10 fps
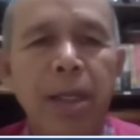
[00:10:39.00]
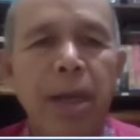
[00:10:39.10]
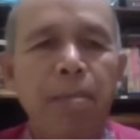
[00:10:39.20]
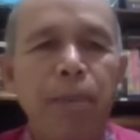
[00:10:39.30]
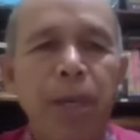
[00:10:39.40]

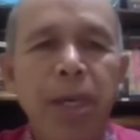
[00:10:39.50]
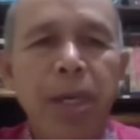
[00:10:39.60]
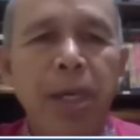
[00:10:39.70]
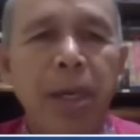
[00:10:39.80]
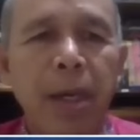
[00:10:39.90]
Tetapi
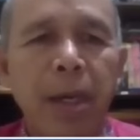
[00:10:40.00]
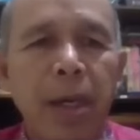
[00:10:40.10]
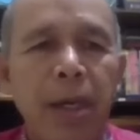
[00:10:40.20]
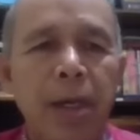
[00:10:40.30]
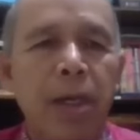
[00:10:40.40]

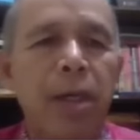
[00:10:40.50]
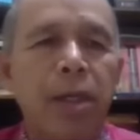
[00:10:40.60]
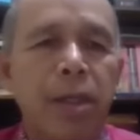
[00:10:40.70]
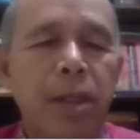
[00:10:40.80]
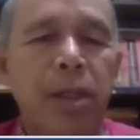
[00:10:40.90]
eh,
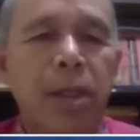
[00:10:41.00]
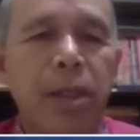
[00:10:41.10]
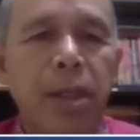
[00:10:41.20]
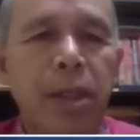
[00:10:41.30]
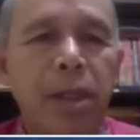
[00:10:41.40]

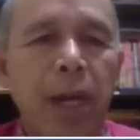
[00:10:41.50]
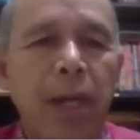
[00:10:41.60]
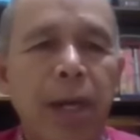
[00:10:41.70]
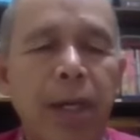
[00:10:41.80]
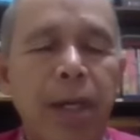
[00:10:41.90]

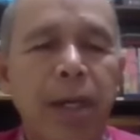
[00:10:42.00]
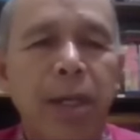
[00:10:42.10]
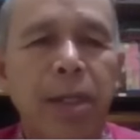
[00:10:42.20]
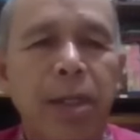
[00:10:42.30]
sekali lagi ini